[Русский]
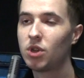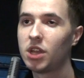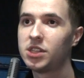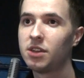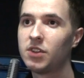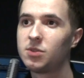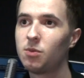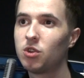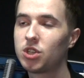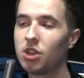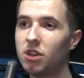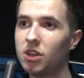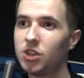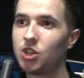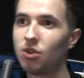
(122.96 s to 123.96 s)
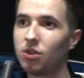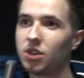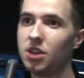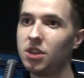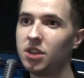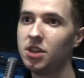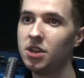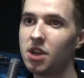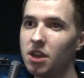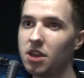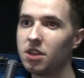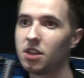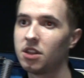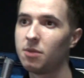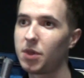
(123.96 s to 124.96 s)
хотя, возможно, насчет еды
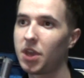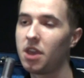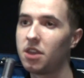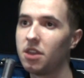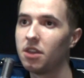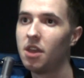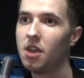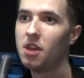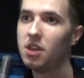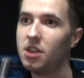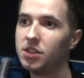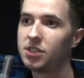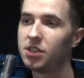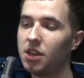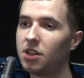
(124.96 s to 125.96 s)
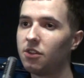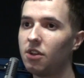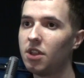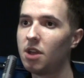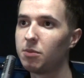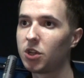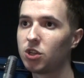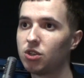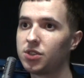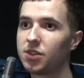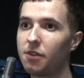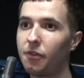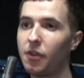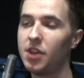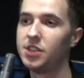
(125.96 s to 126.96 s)
какие-то напряги из-за этого нам пришлось в
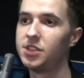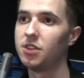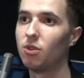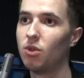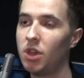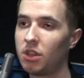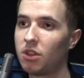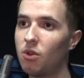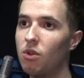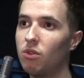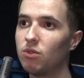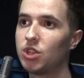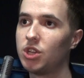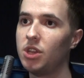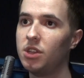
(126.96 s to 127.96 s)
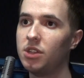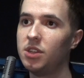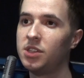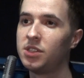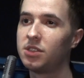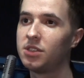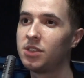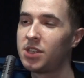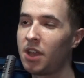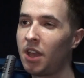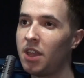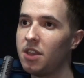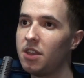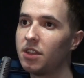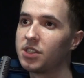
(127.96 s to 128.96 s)
кафе идти, но это он уже из...
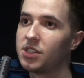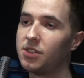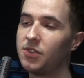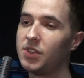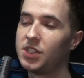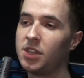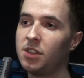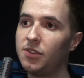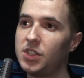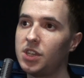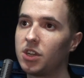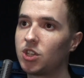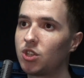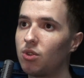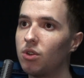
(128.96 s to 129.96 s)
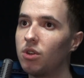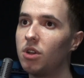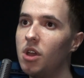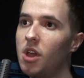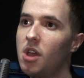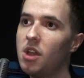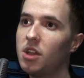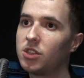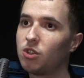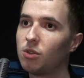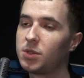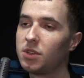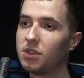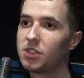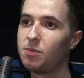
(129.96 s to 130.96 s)
заранее нас известил всех, что,
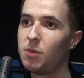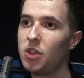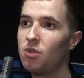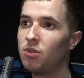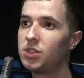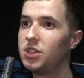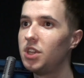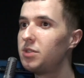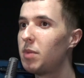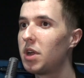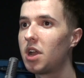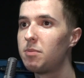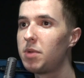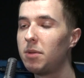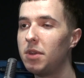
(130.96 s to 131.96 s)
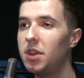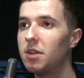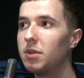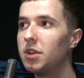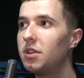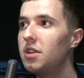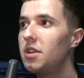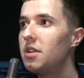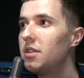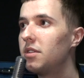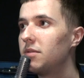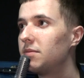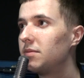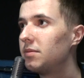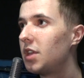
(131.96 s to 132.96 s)
собственно, с меню здесь пока проблемы.
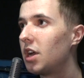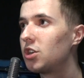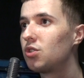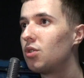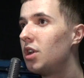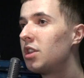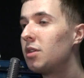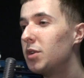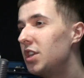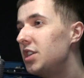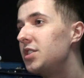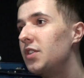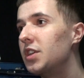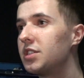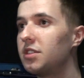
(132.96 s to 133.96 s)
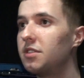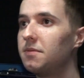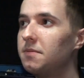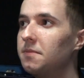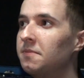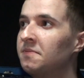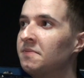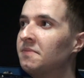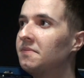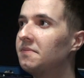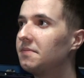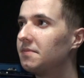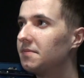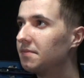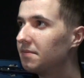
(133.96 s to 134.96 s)
Так что это было известно.
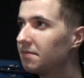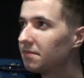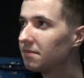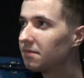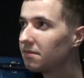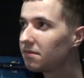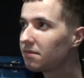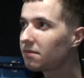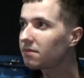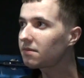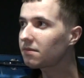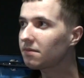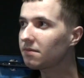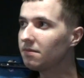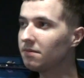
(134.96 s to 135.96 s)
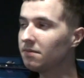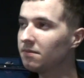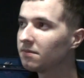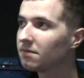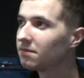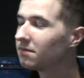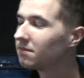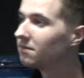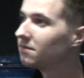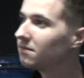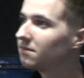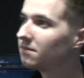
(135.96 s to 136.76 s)
А, теперь перейдем а,